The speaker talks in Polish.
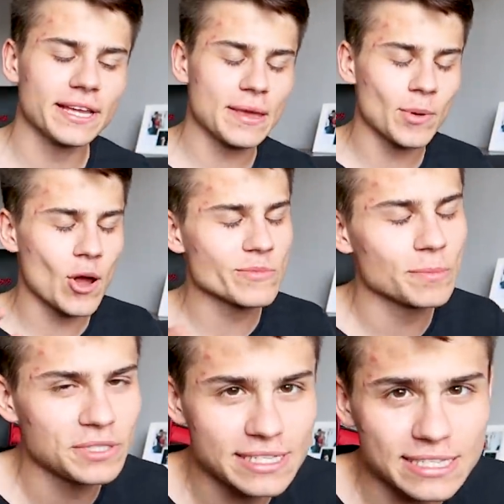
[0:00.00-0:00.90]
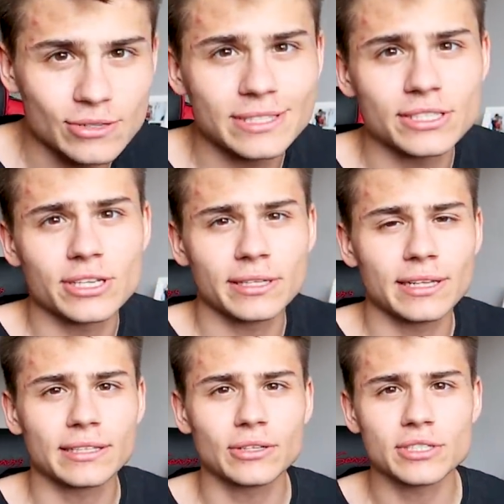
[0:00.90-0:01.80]
Nie było mnie przez cały tydzień,
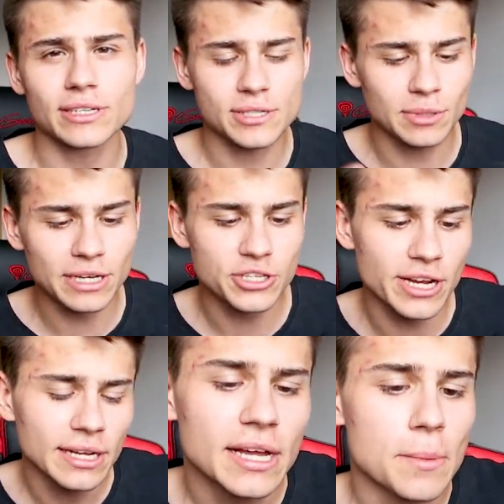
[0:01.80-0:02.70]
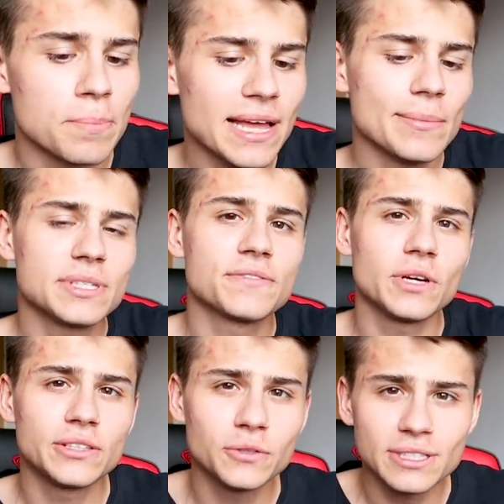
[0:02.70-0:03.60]
dlatego że słuchajcie, miałem
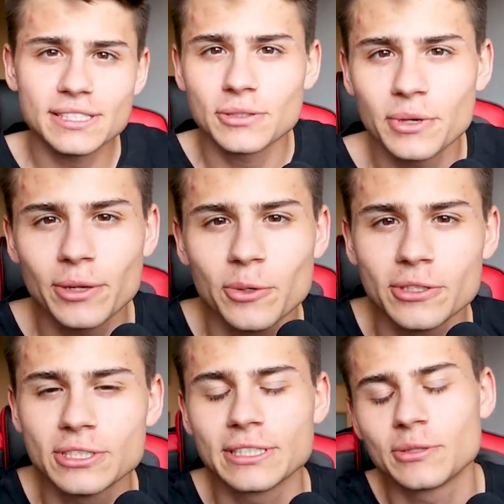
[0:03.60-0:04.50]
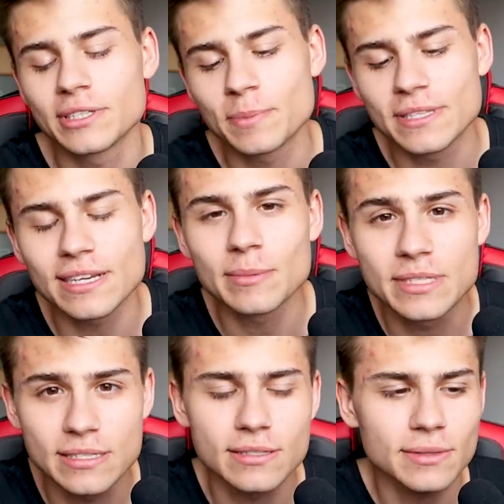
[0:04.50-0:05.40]
swoje 22 urodziny, które spędzałem
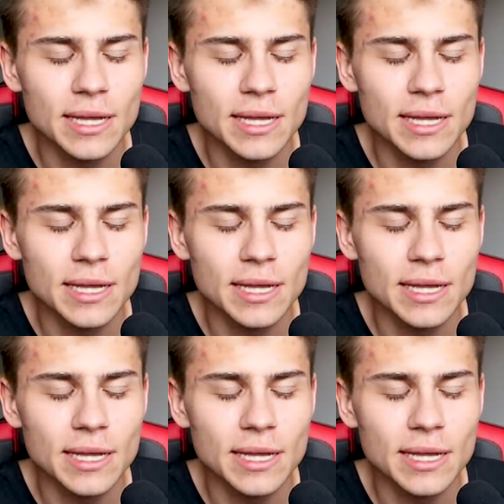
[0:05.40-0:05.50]
z